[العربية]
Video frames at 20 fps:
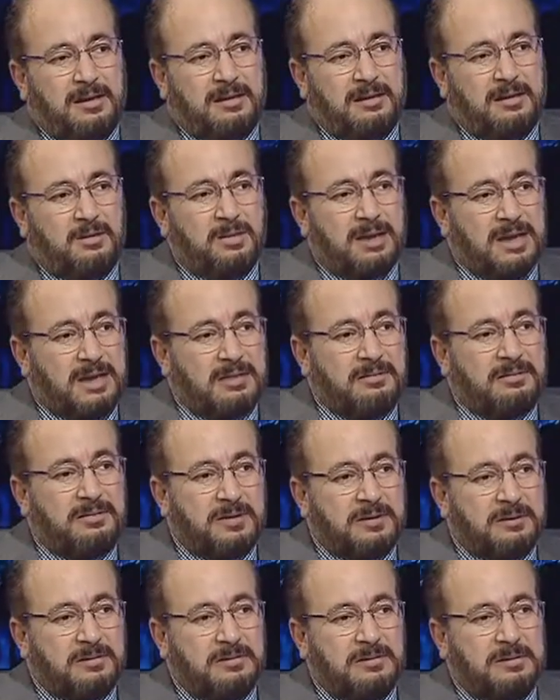أن هناك
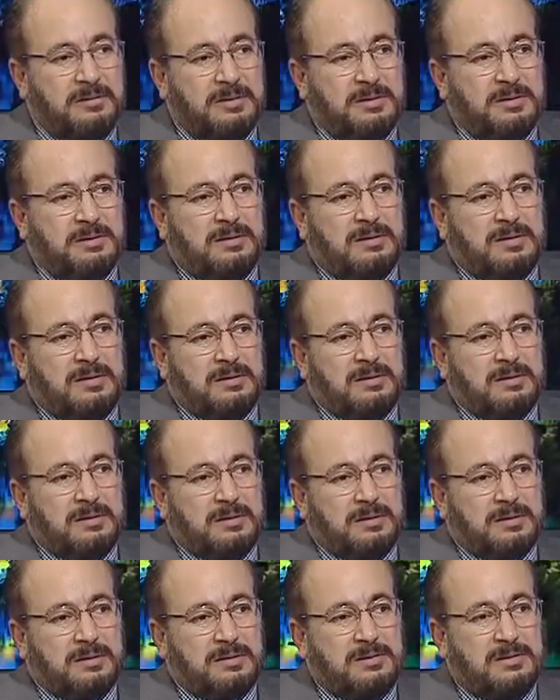فرد
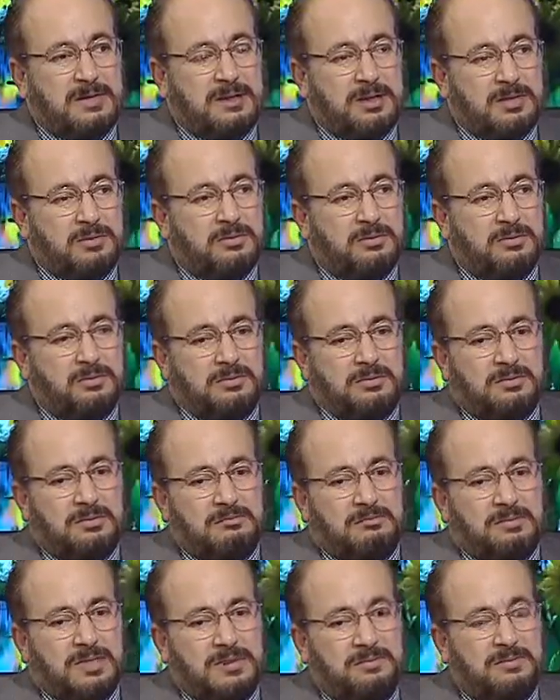آه، سيكون
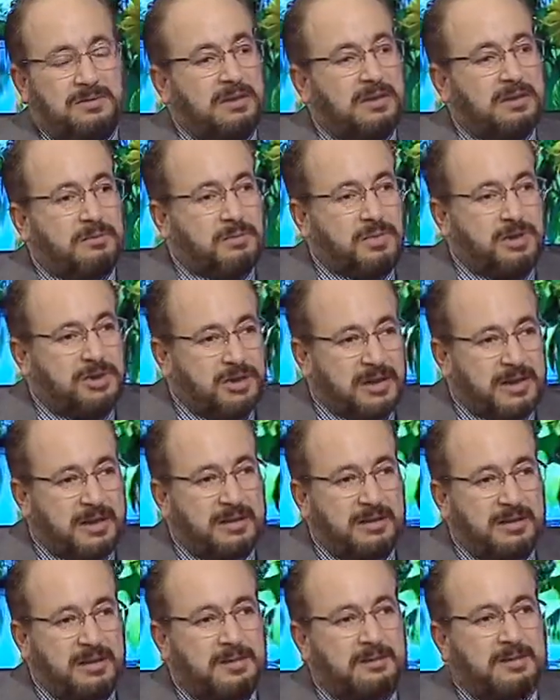في
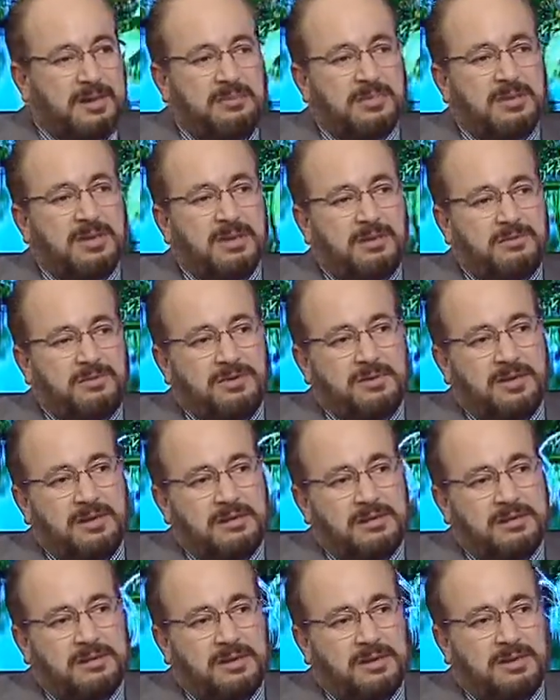إشكاليات كبيرة في
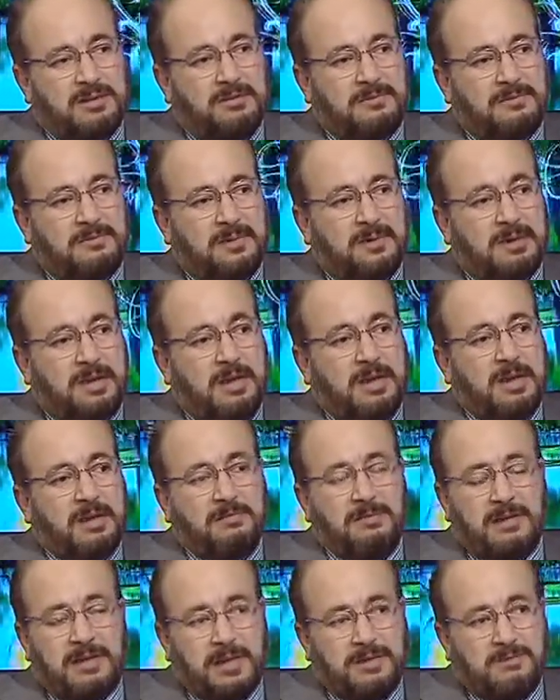شخصيته في نعم.
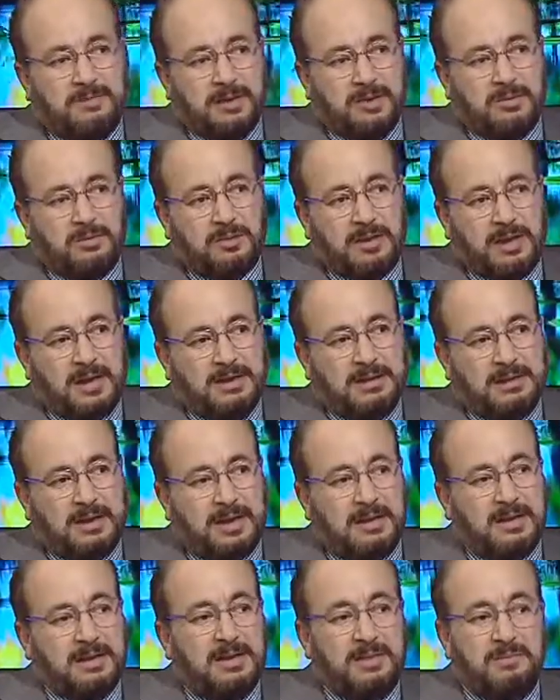فكيف يكون قادر
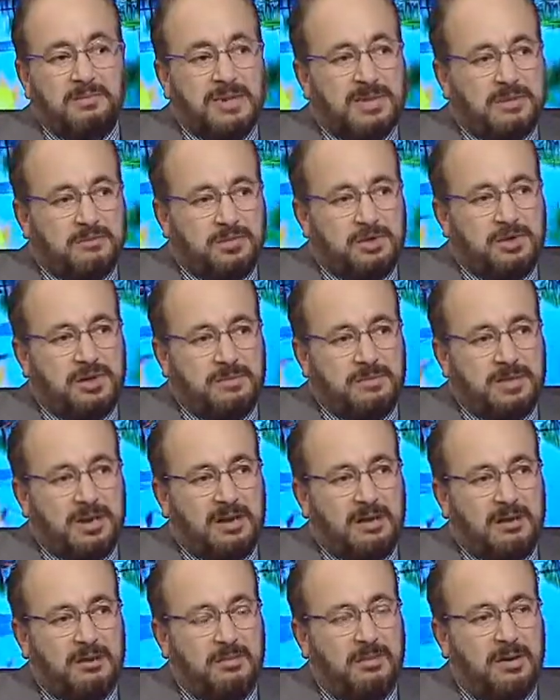على تنمية مجتمع
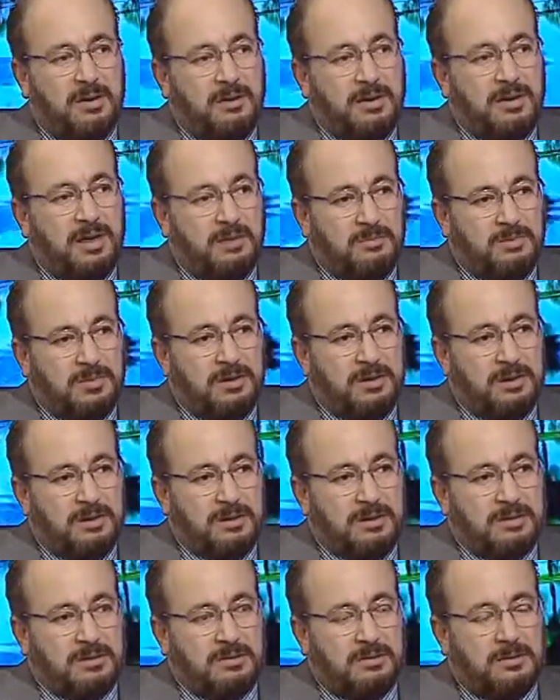وهو يحمل
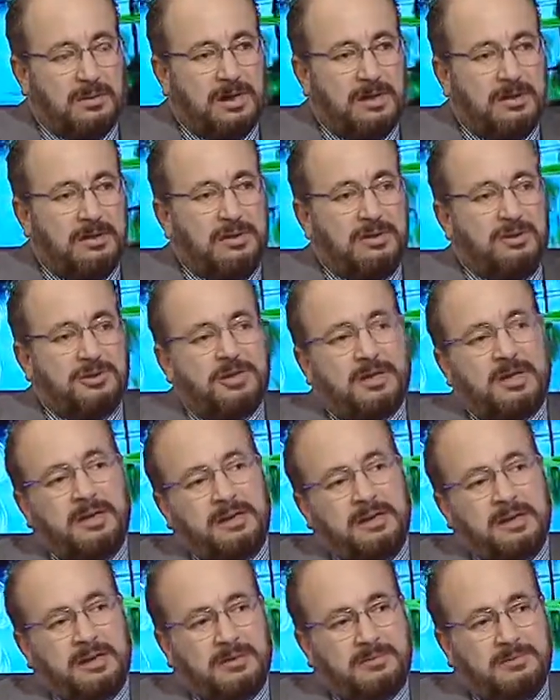كل هذه
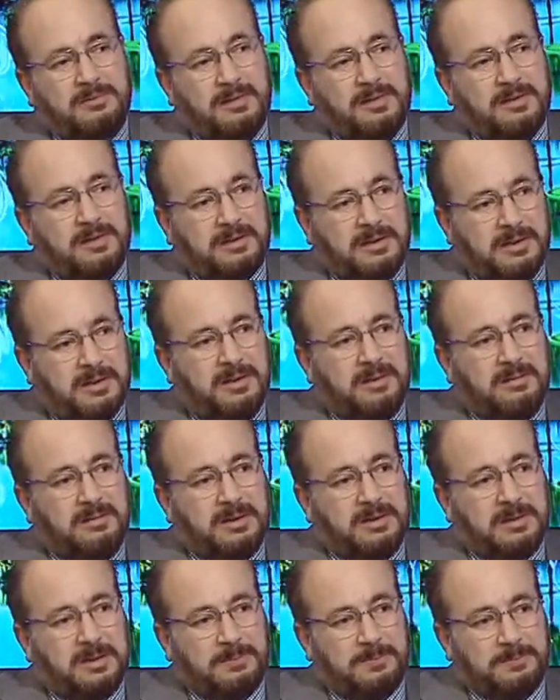الإشكاليات في تركيبته